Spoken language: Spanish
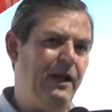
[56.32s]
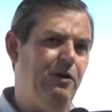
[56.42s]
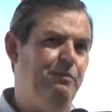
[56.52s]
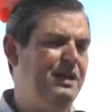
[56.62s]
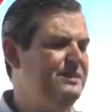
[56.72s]

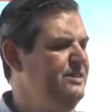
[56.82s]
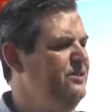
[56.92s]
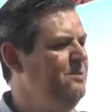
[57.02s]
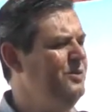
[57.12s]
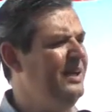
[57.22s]

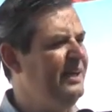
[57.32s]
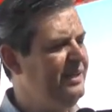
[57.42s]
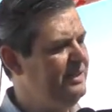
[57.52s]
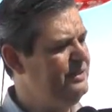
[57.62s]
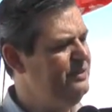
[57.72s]
complacidos y muy
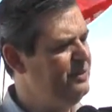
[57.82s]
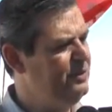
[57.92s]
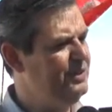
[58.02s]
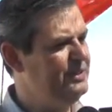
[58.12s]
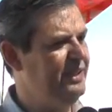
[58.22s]
agradecidos de
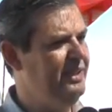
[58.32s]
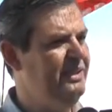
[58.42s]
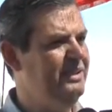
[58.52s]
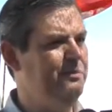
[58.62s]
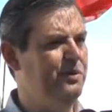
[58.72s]
toda esa
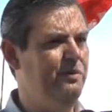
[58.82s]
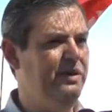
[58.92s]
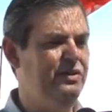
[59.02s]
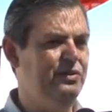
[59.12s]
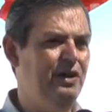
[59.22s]
gente, por
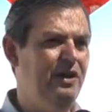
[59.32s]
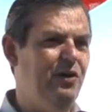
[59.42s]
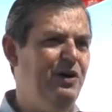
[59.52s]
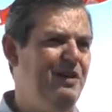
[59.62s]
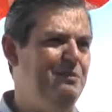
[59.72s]
cuanto
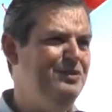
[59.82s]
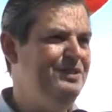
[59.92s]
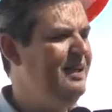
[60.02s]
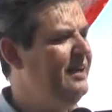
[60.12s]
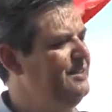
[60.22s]
hoy
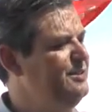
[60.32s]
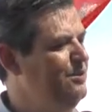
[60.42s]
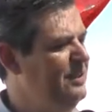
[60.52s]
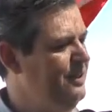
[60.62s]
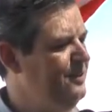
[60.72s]
vemos ya el
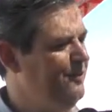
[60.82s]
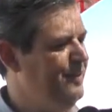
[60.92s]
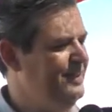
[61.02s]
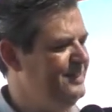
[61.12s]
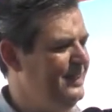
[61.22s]
resultado,
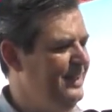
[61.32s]
Félix,